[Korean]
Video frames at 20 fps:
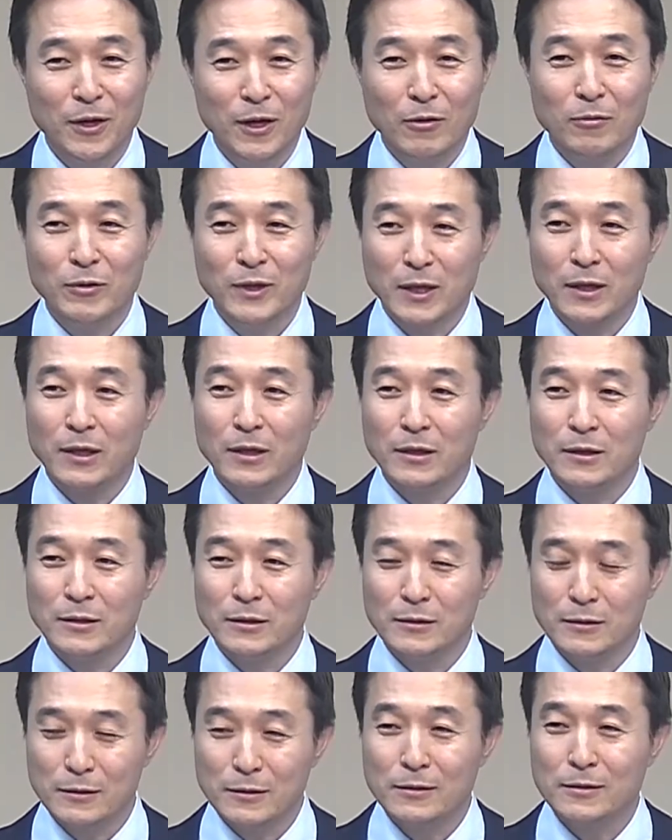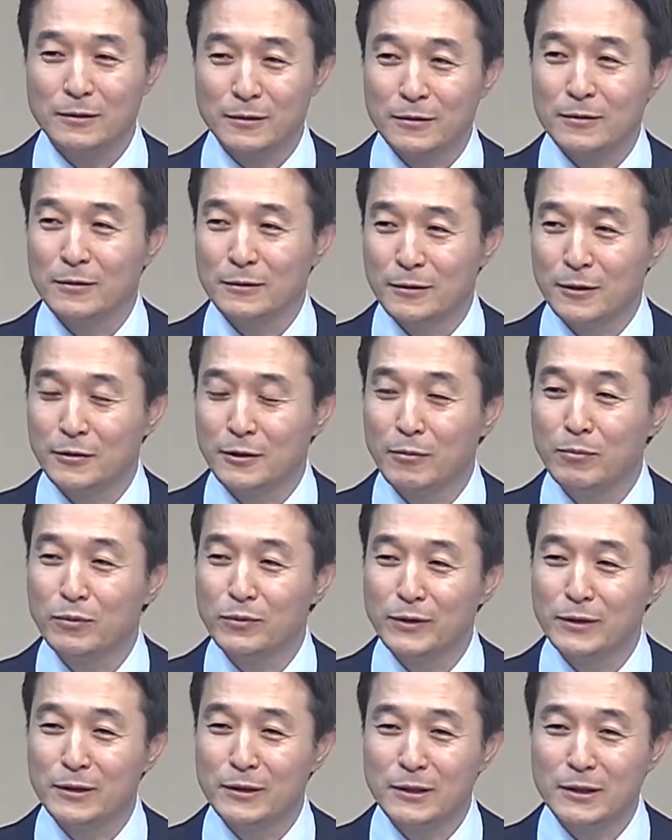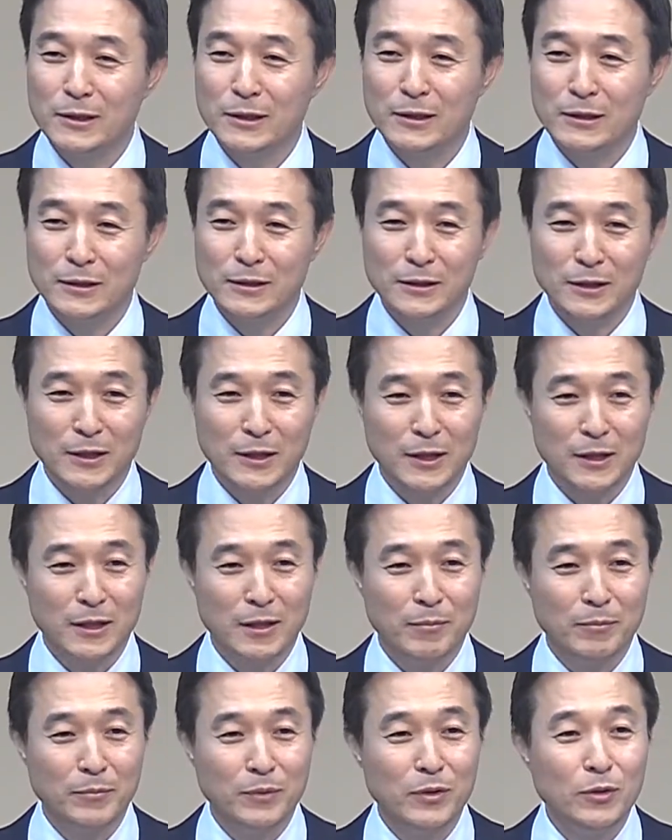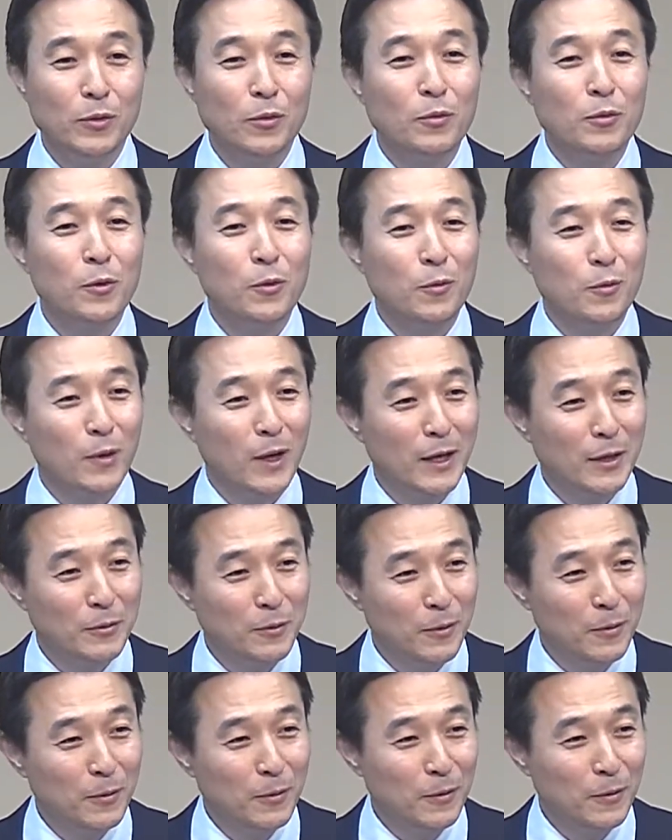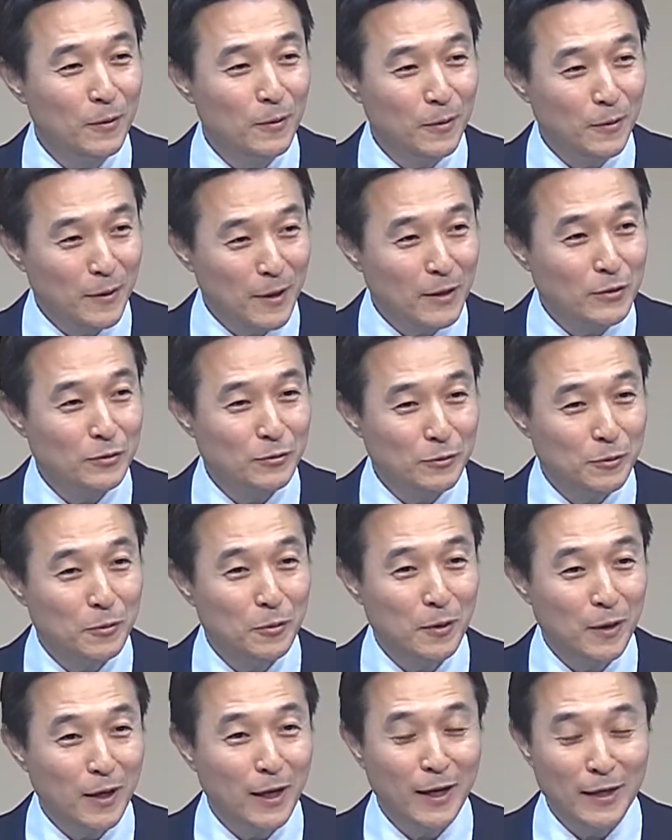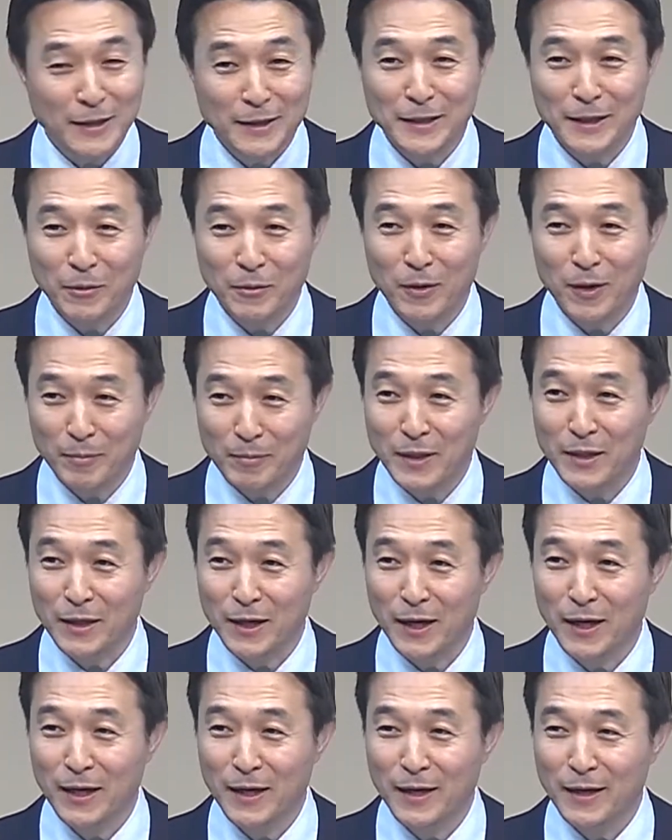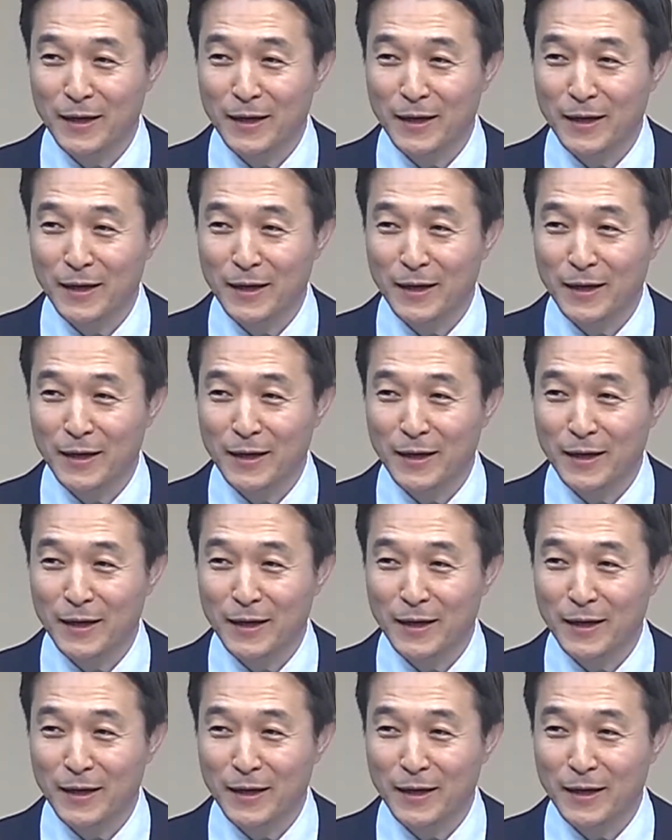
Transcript: 우리 여성분들 특히 들으셔야 되는데 미용 효과에도 아주 효과가 있다고 합니다.